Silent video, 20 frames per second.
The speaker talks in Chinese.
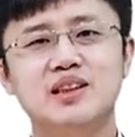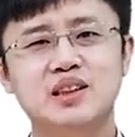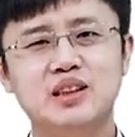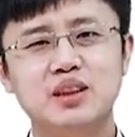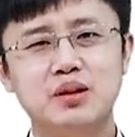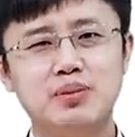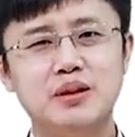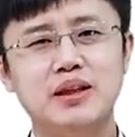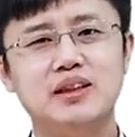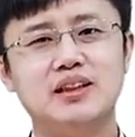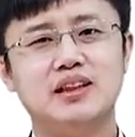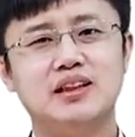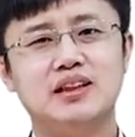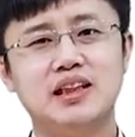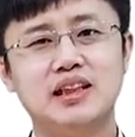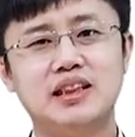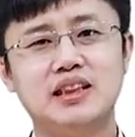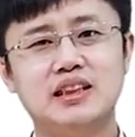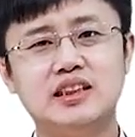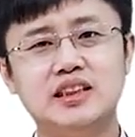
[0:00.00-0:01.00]
竞聘者
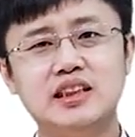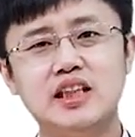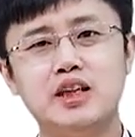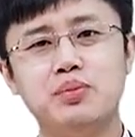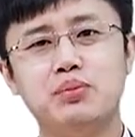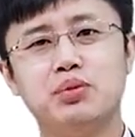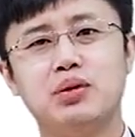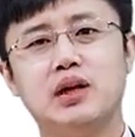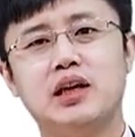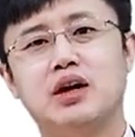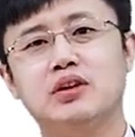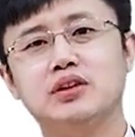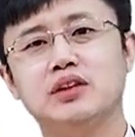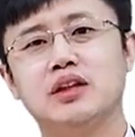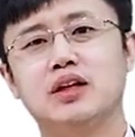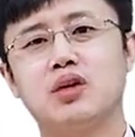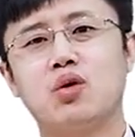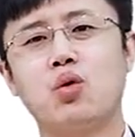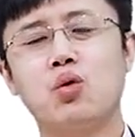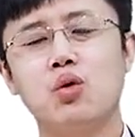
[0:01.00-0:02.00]
可以进一步了
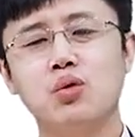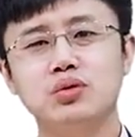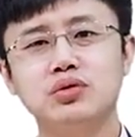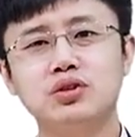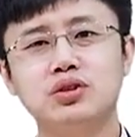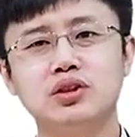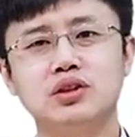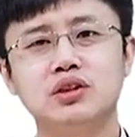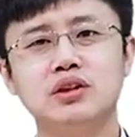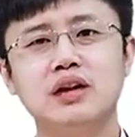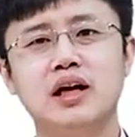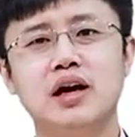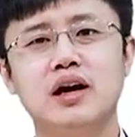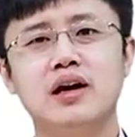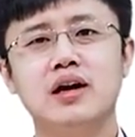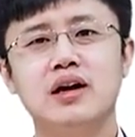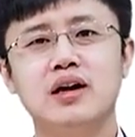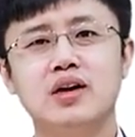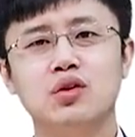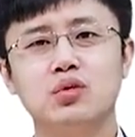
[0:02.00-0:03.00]
解公司呢
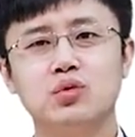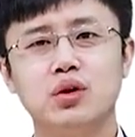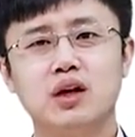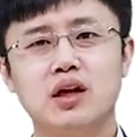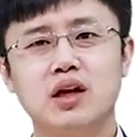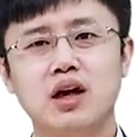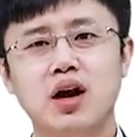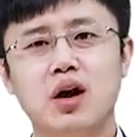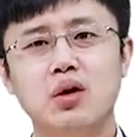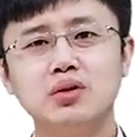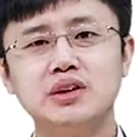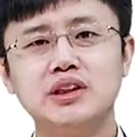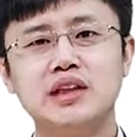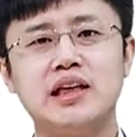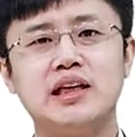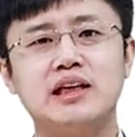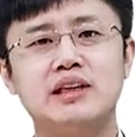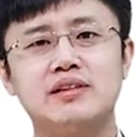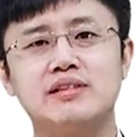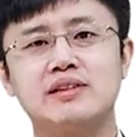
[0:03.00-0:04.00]
对高
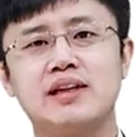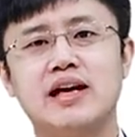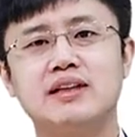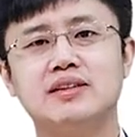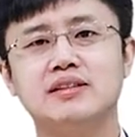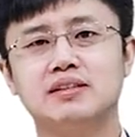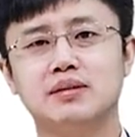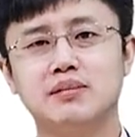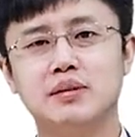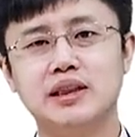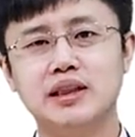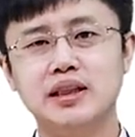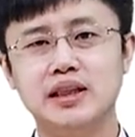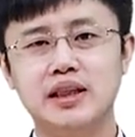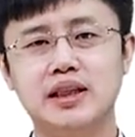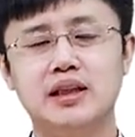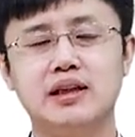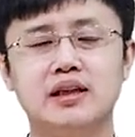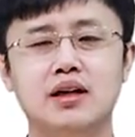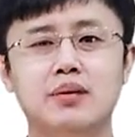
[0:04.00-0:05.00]
潜人才是怎么定
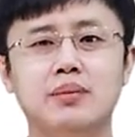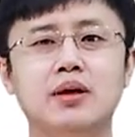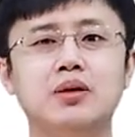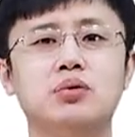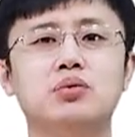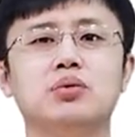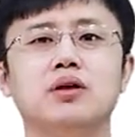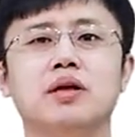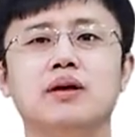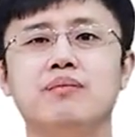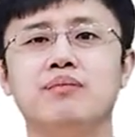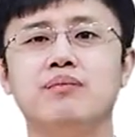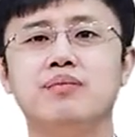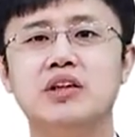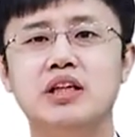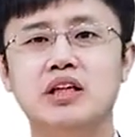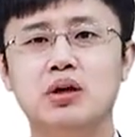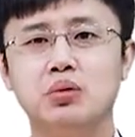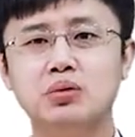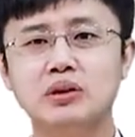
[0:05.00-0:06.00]
义和评估的，
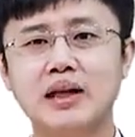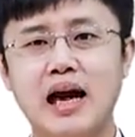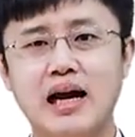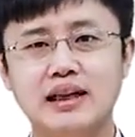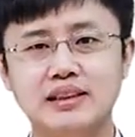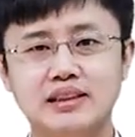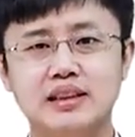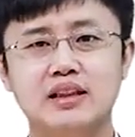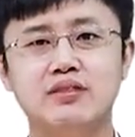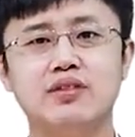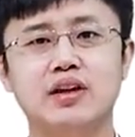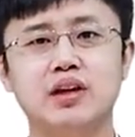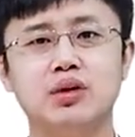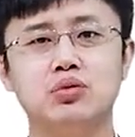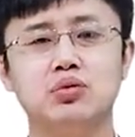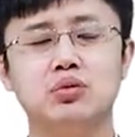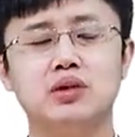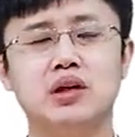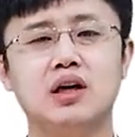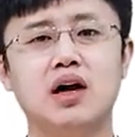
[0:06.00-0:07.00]
有哪些维
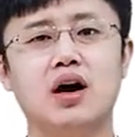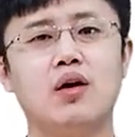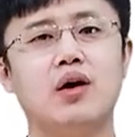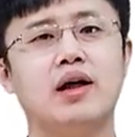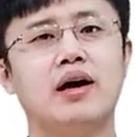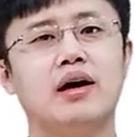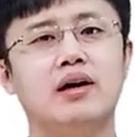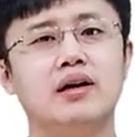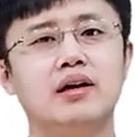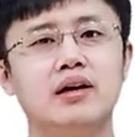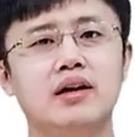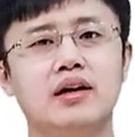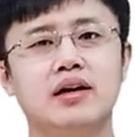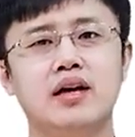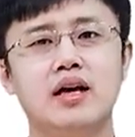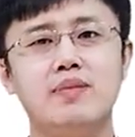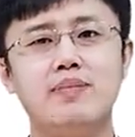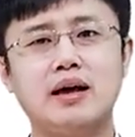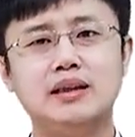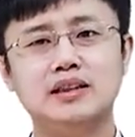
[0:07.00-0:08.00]
度和考量？
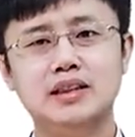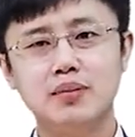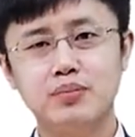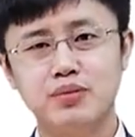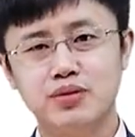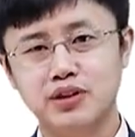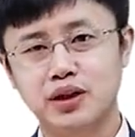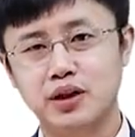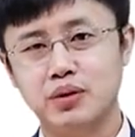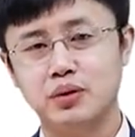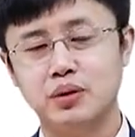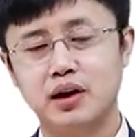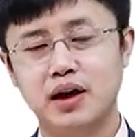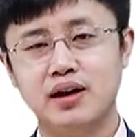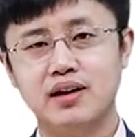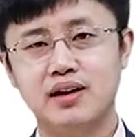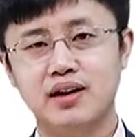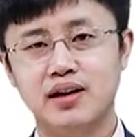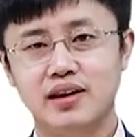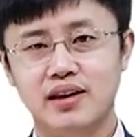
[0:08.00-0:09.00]
可以把这部分内容
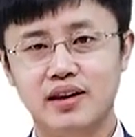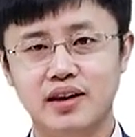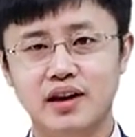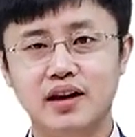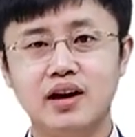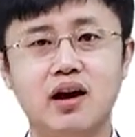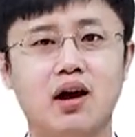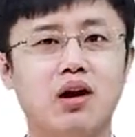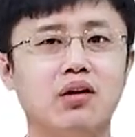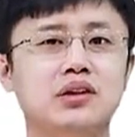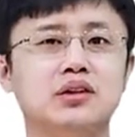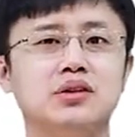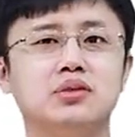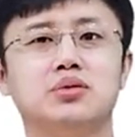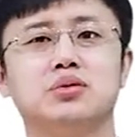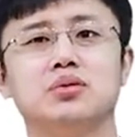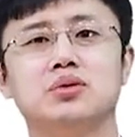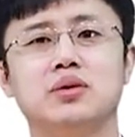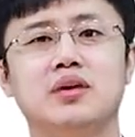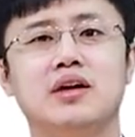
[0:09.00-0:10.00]
啊也考虑进
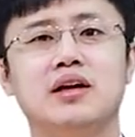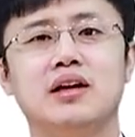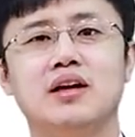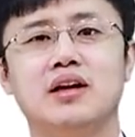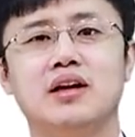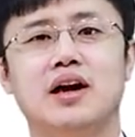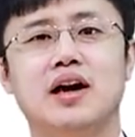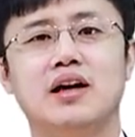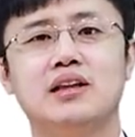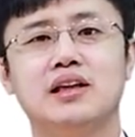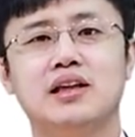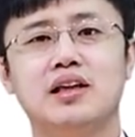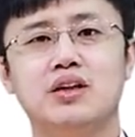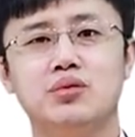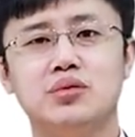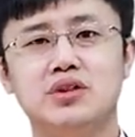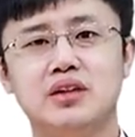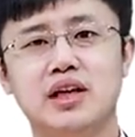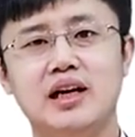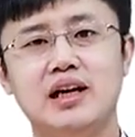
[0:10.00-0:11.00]
去，啊，你可以
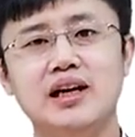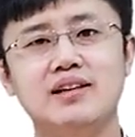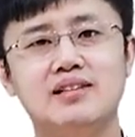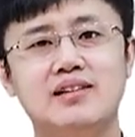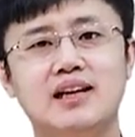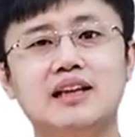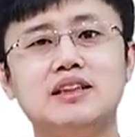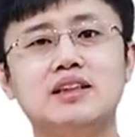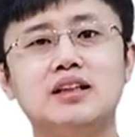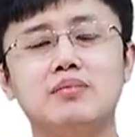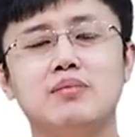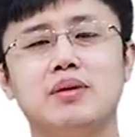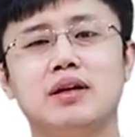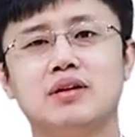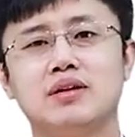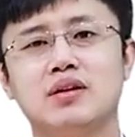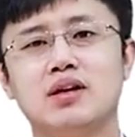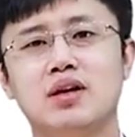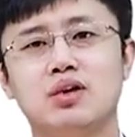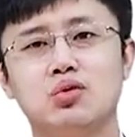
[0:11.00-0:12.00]
用一些例子来证
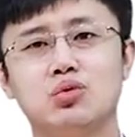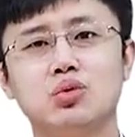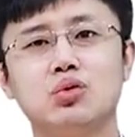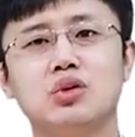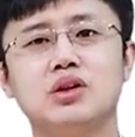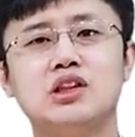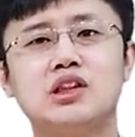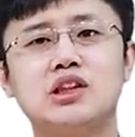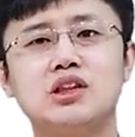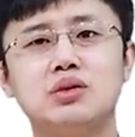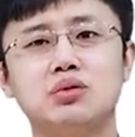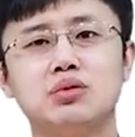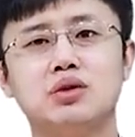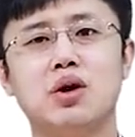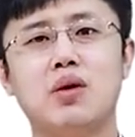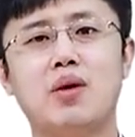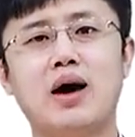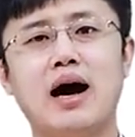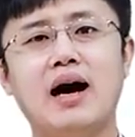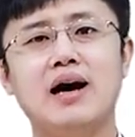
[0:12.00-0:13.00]
明。如果适用
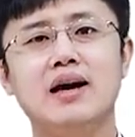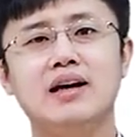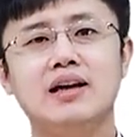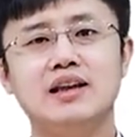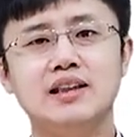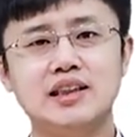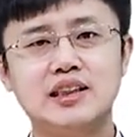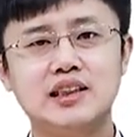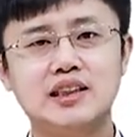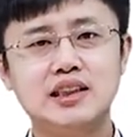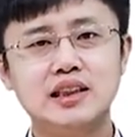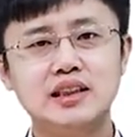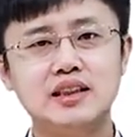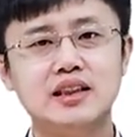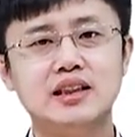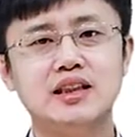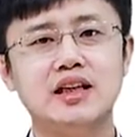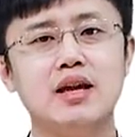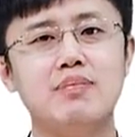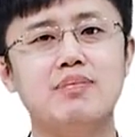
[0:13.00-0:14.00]
的话，你甚
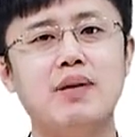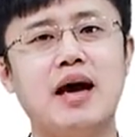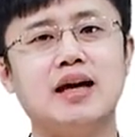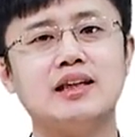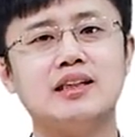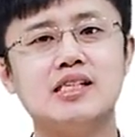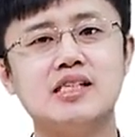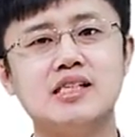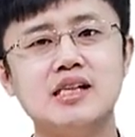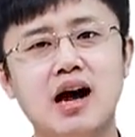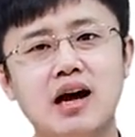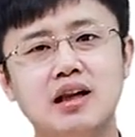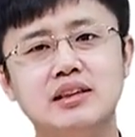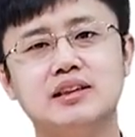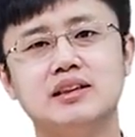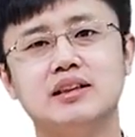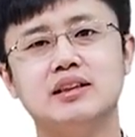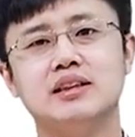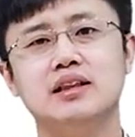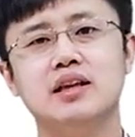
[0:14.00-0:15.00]
至可以把上
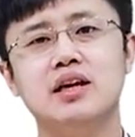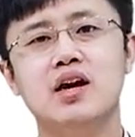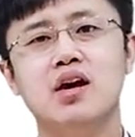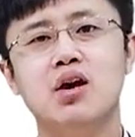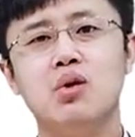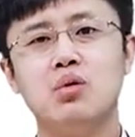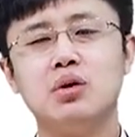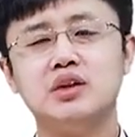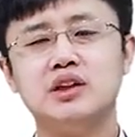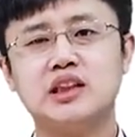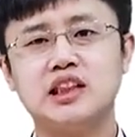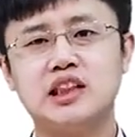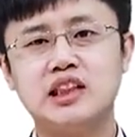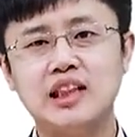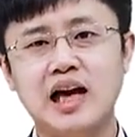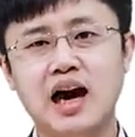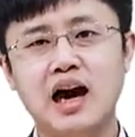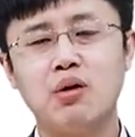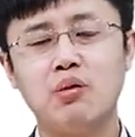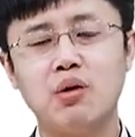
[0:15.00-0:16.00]
级或其
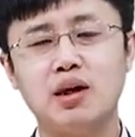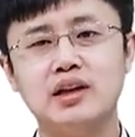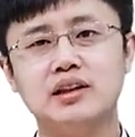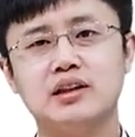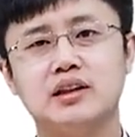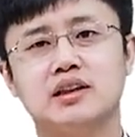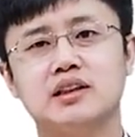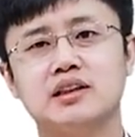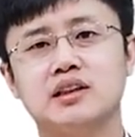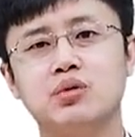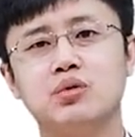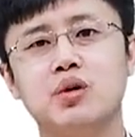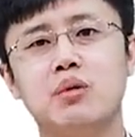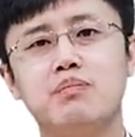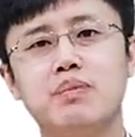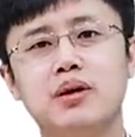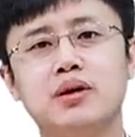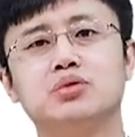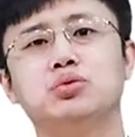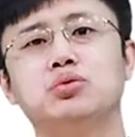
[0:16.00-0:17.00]
他管理者的相关
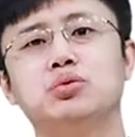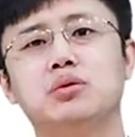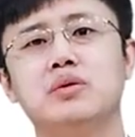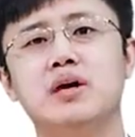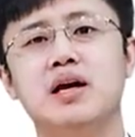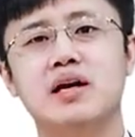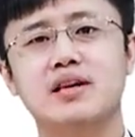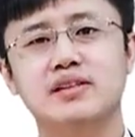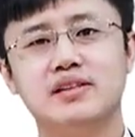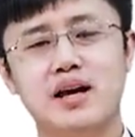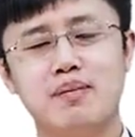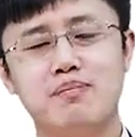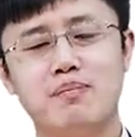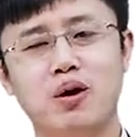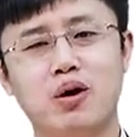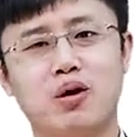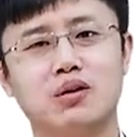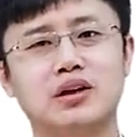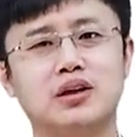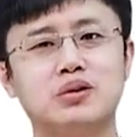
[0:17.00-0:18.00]
背书在
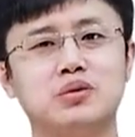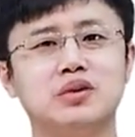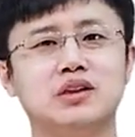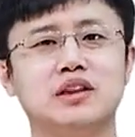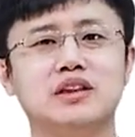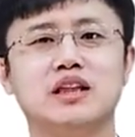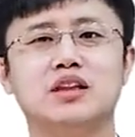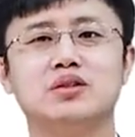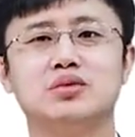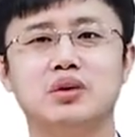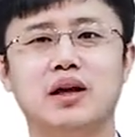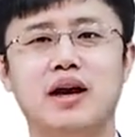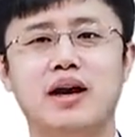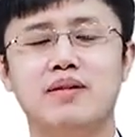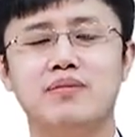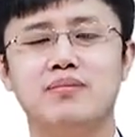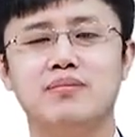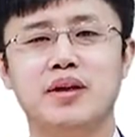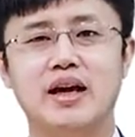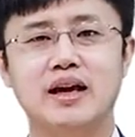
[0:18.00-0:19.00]
报告当中呈现出来。
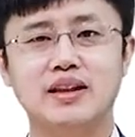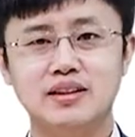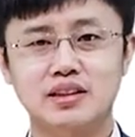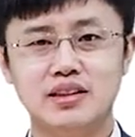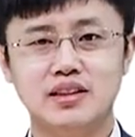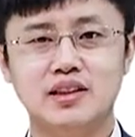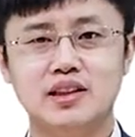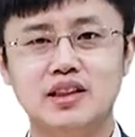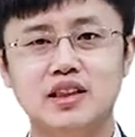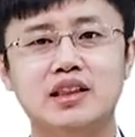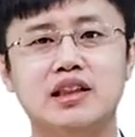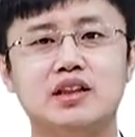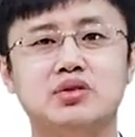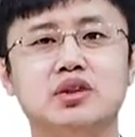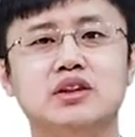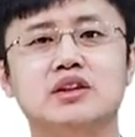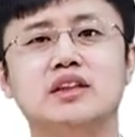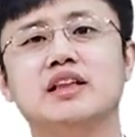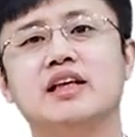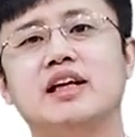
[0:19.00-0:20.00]
哎，这也
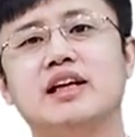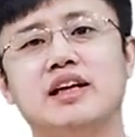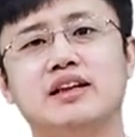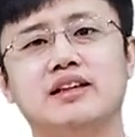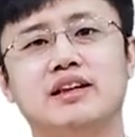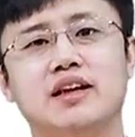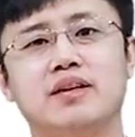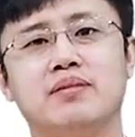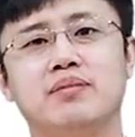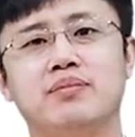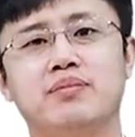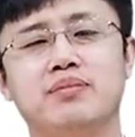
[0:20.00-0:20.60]
算是一个亮点。